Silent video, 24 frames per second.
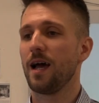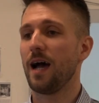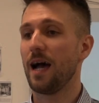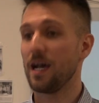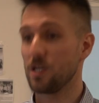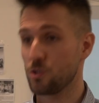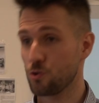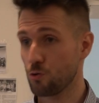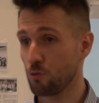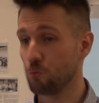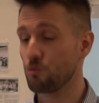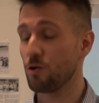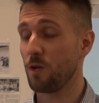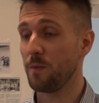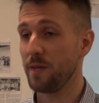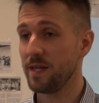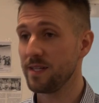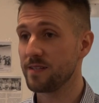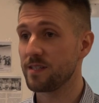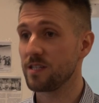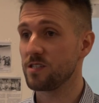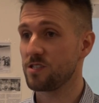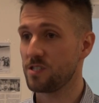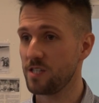
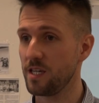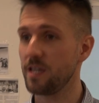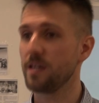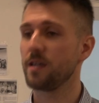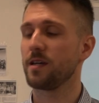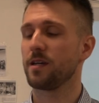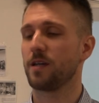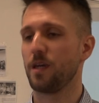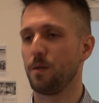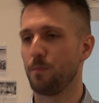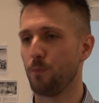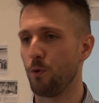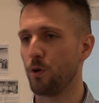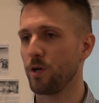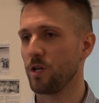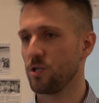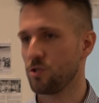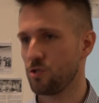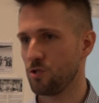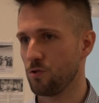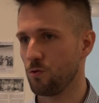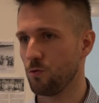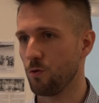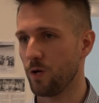Assolutamente sì che puoi
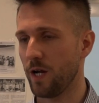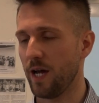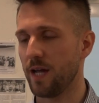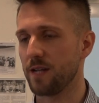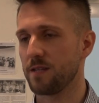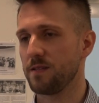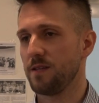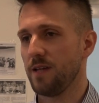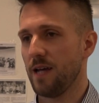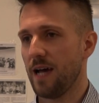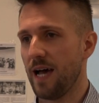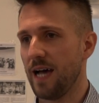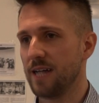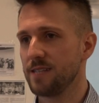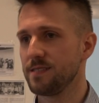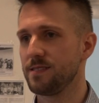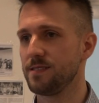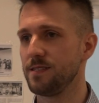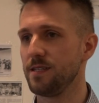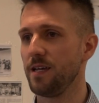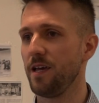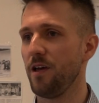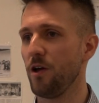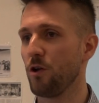assicurarti,
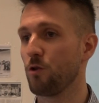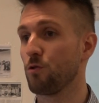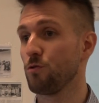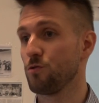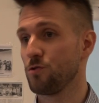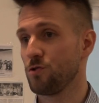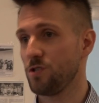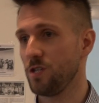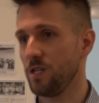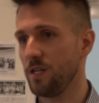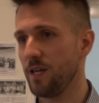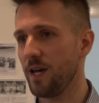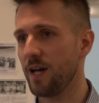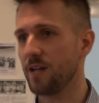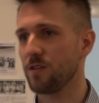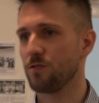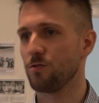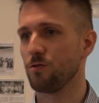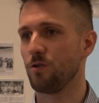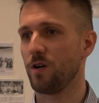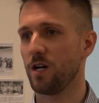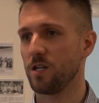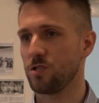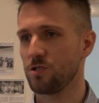anzi è
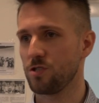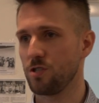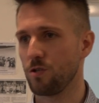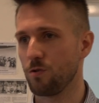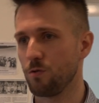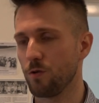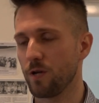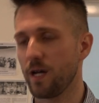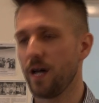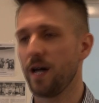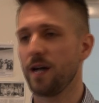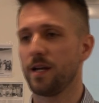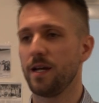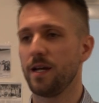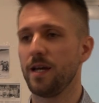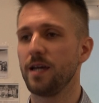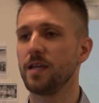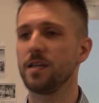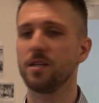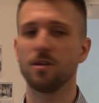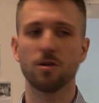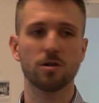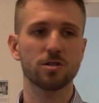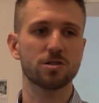consigliato assicurare
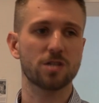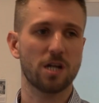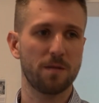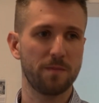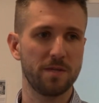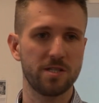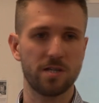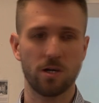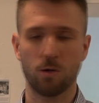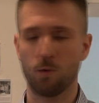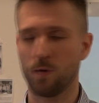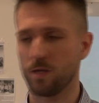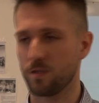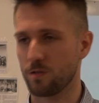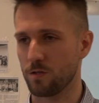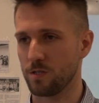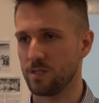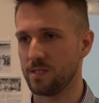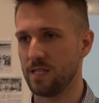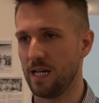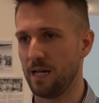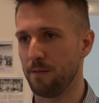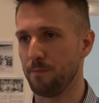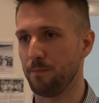i nostri amici a quattro
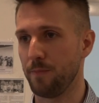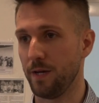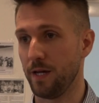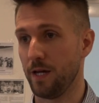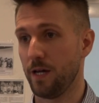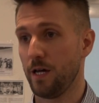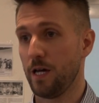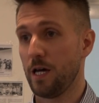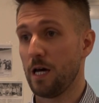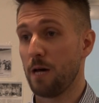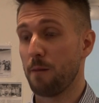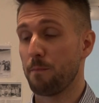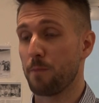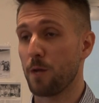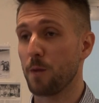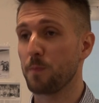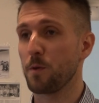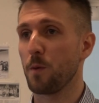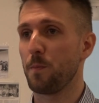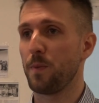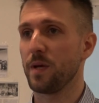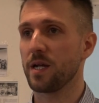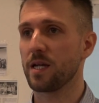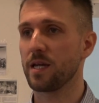zampe
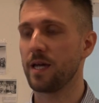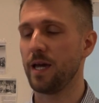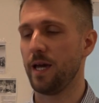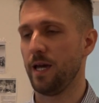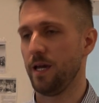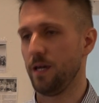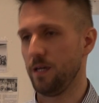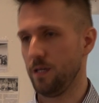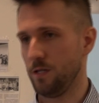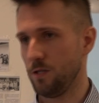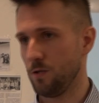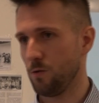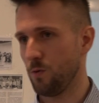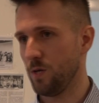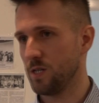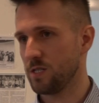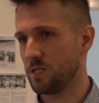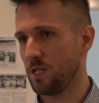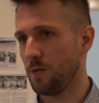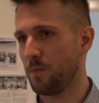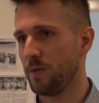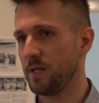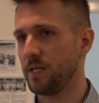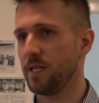proprio perché in
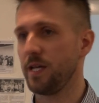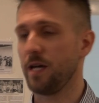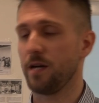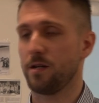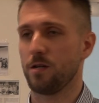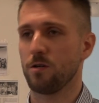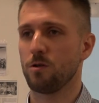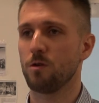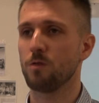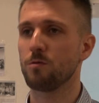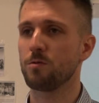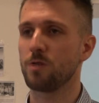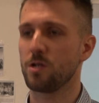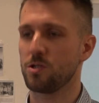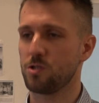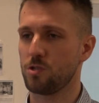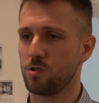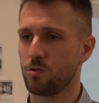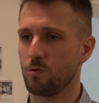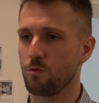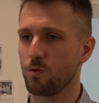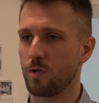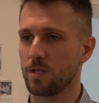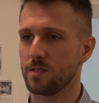questa maniera, con
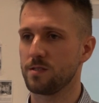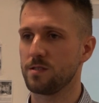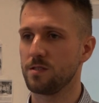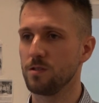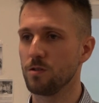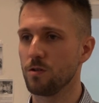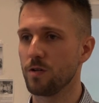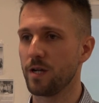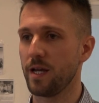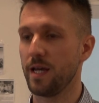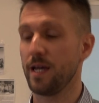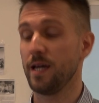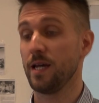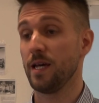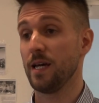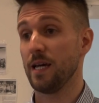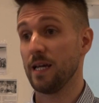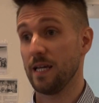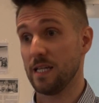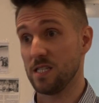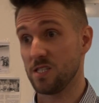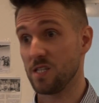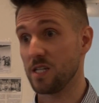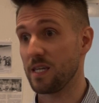un'assicurazione
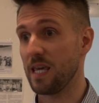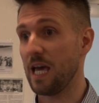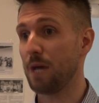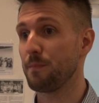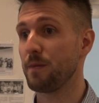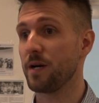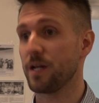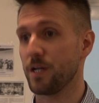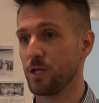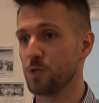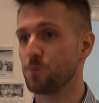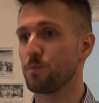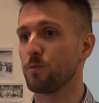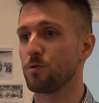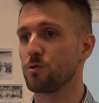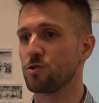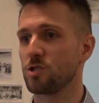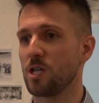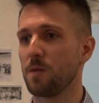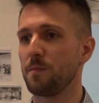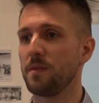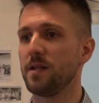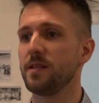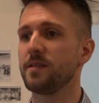che si chiama
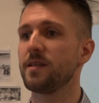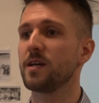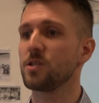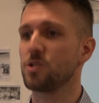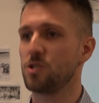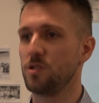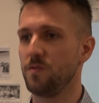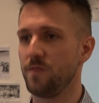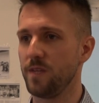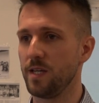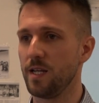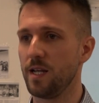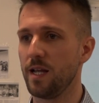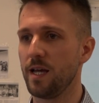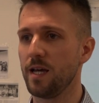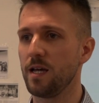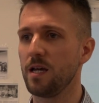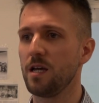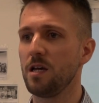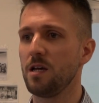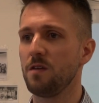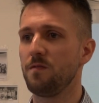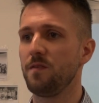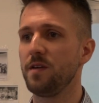responsabilità civile,
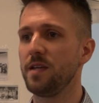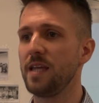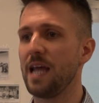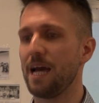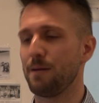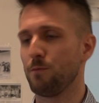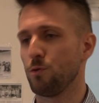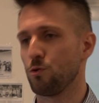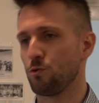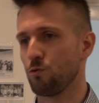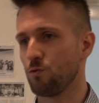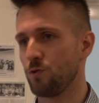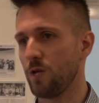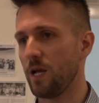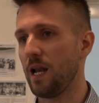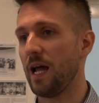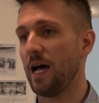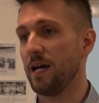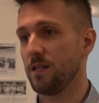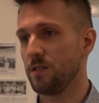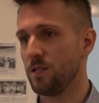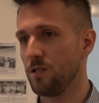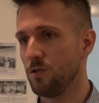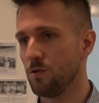veniamo
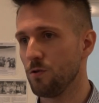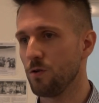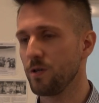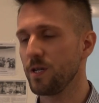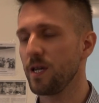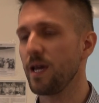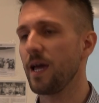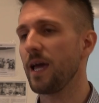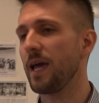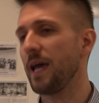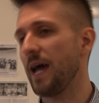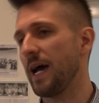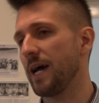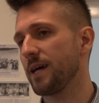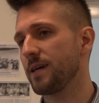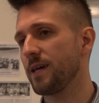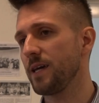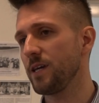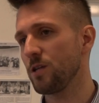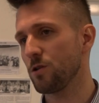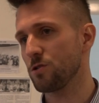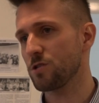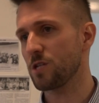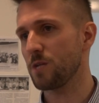tutelati noi e anche
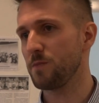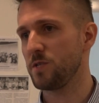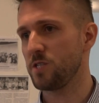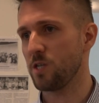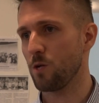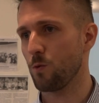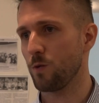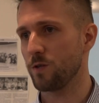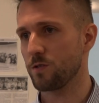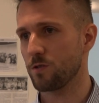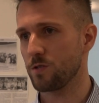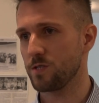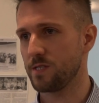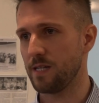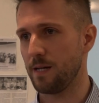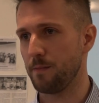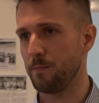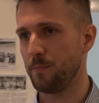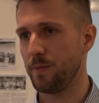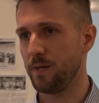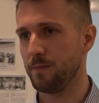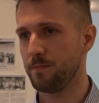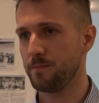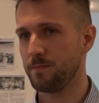i nostri amici a quattro
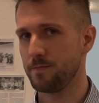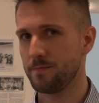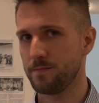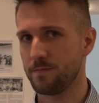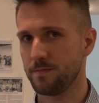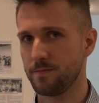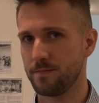zampe.